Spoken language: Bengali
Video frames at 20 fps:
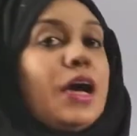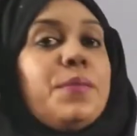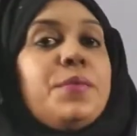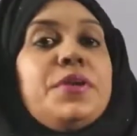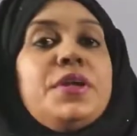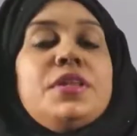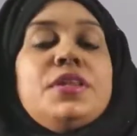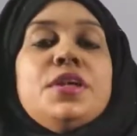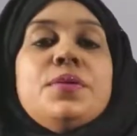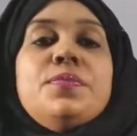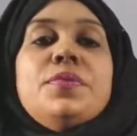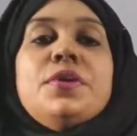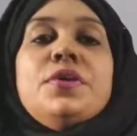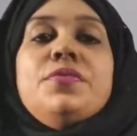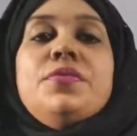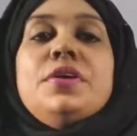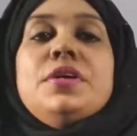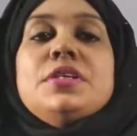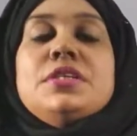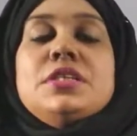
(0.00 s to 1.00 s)
আমি রীতা
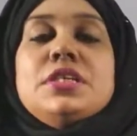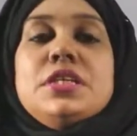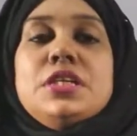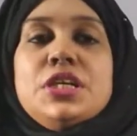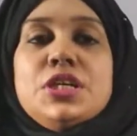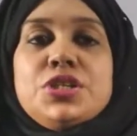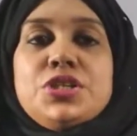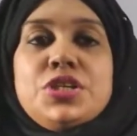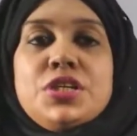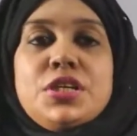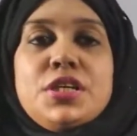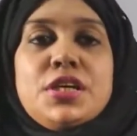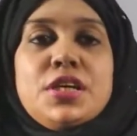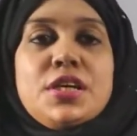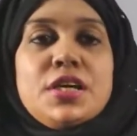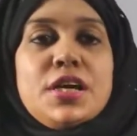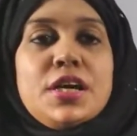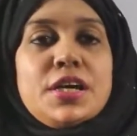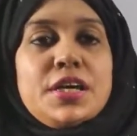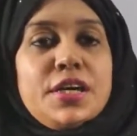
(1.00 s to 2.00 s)
পারভিন সিনিয়র
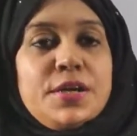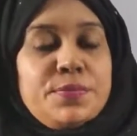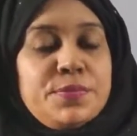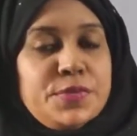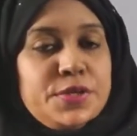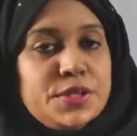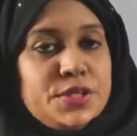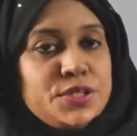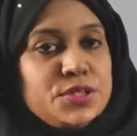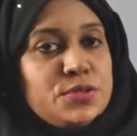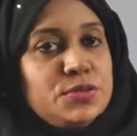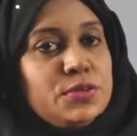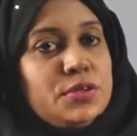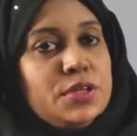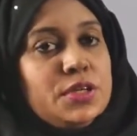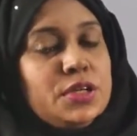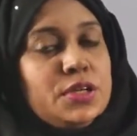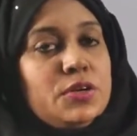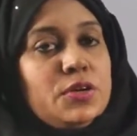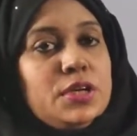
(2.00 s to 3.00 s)
শিক্ষিকা ক্যাম্বিয়ান স্কুল
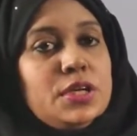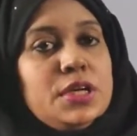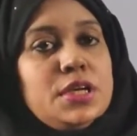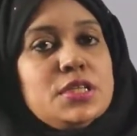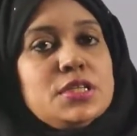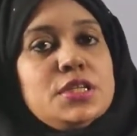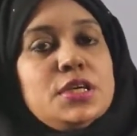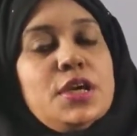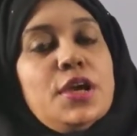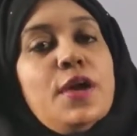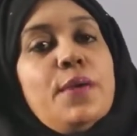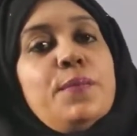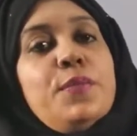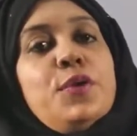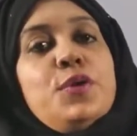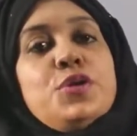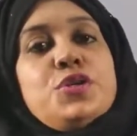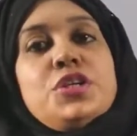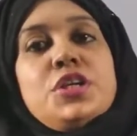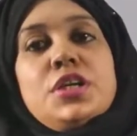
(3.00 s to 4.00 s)
অ্যান্ড কলেজ
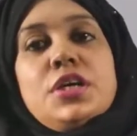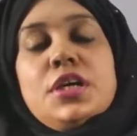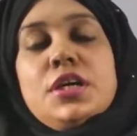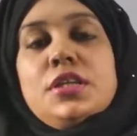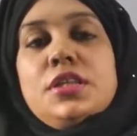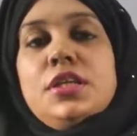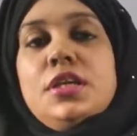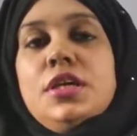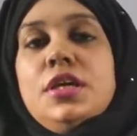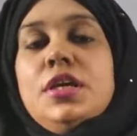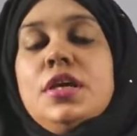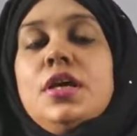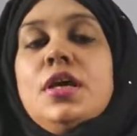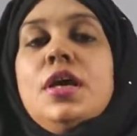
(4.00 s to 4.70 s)
প্রিয় শিক্ষার্থী